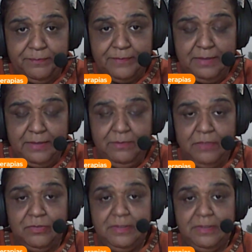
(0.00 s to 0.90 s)
Eu
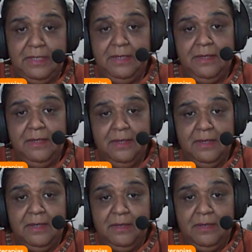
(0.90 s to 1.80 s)
acho até
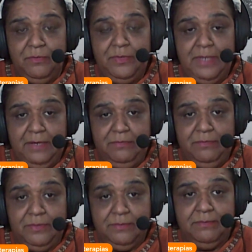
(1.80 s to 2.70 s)

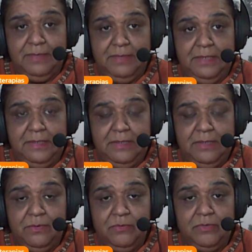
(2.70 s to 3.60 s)
viável, né? Tem
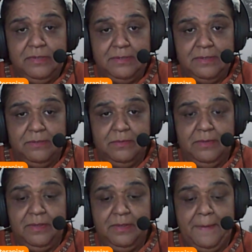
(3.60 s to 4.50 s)
condição.
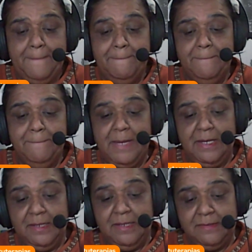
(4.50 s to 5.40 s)

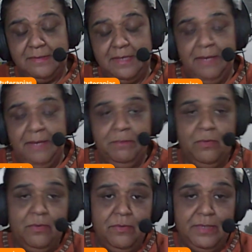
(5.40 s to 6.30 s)
Mas é bom
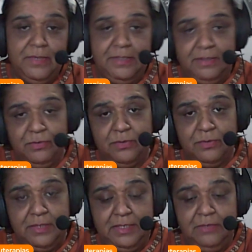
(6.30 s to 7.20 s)
ou ruim isso,
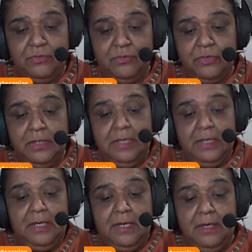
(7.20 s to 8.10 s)
Renilde?
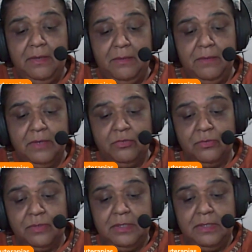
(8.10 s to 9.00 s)
Eu
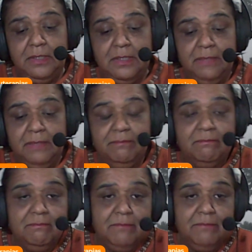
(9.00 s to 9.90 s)
acho que
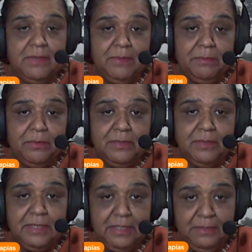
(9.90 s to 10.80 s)
não é bom e
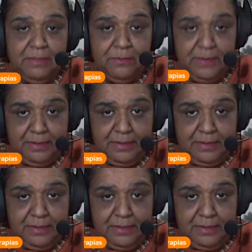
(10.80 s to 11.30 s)
nem é ruim.